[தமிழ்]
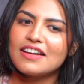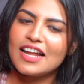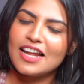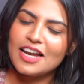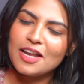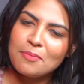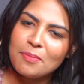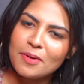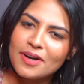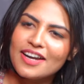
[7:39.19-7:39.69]

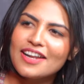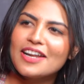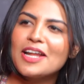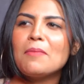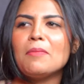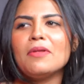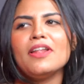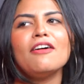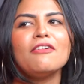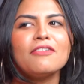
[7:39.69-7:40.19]
நல்லா
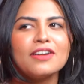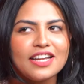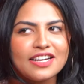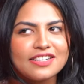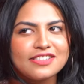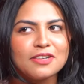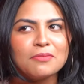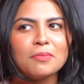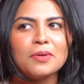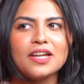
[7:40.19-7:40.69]
பண்ணுறேன் அப்படின்னு அவங்களே
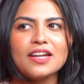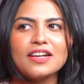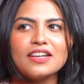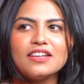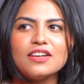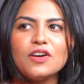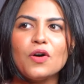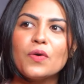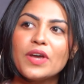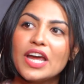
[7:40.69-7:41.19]
அக்செப்ட்
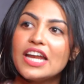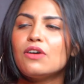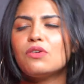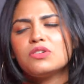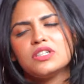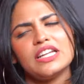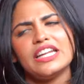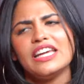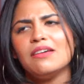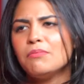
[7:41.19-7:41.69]
பண்ணிக்கிட்டு ஓகே
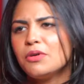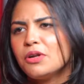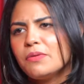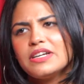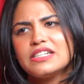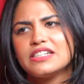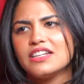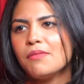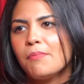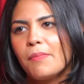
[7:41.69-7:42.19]
எனக்கு நிறைய
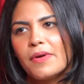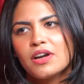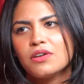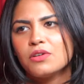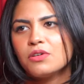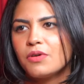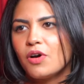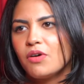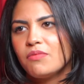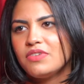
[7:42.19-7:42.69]
இம்ப்ரவைஸ்லாம்
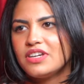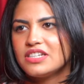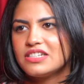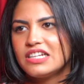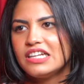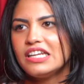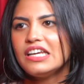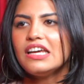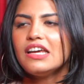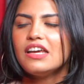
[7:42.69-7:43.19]
பண்ணணும்
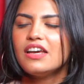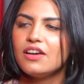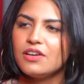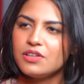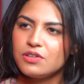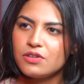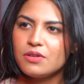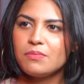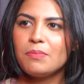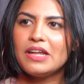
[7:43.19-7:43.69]
ஆப்வியஸ்லி
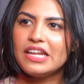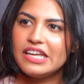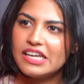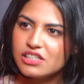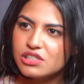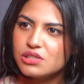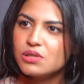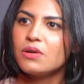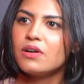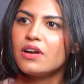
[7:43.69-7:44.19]
இது ஒரு
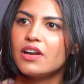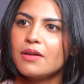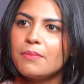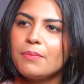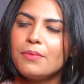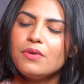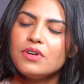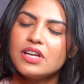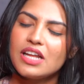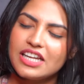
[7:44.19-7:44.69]
பெரிய
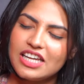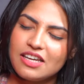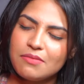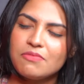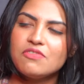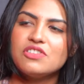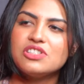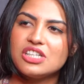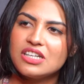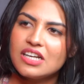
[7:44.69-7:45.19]
ஷோன்றப்போ நிறைய
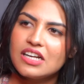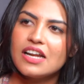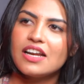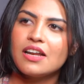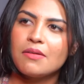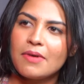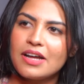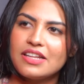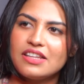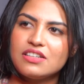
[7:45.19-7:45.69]
விஷயங்களை
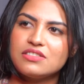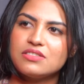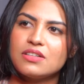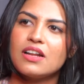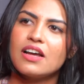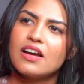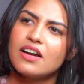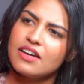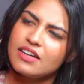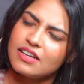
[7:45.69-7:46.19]
என்ன மாற்றிக்க
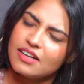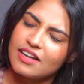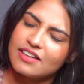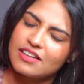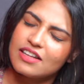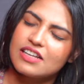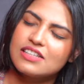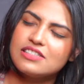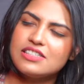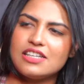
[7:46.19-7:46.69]
சொன்னாங்க
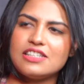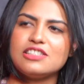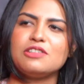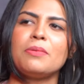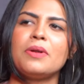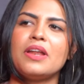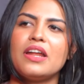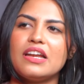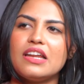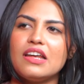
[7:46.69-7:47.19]
அதெல்லாம்
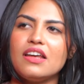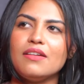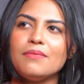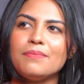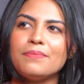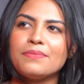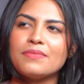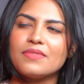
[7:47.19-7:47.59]
சேஞ்ச் பண்ணிக்கிட்டேன்